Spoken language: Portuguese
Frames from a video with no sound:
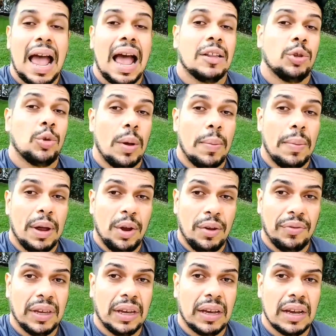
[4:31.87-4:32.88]
A tua
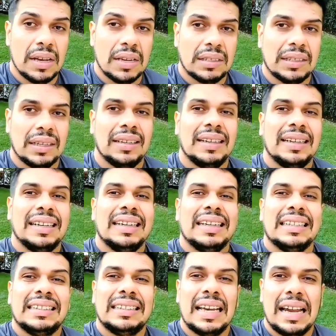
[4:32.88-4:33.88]
maior vingança
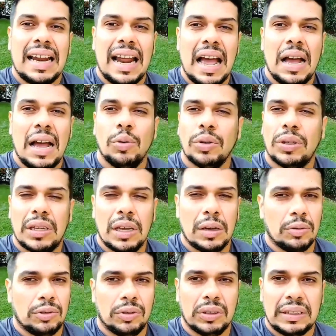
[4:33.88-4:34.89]
será o
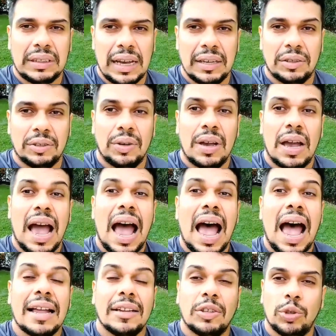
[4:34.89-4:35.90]
teu sucesso,
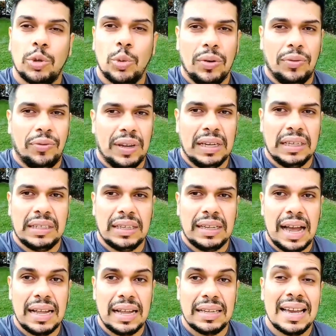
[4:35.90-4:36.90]
a tua
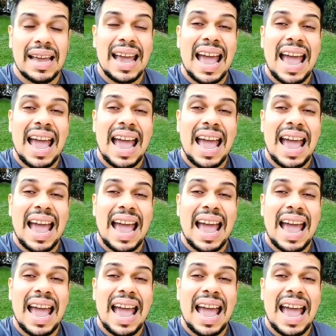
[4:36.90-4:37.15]
felicidade.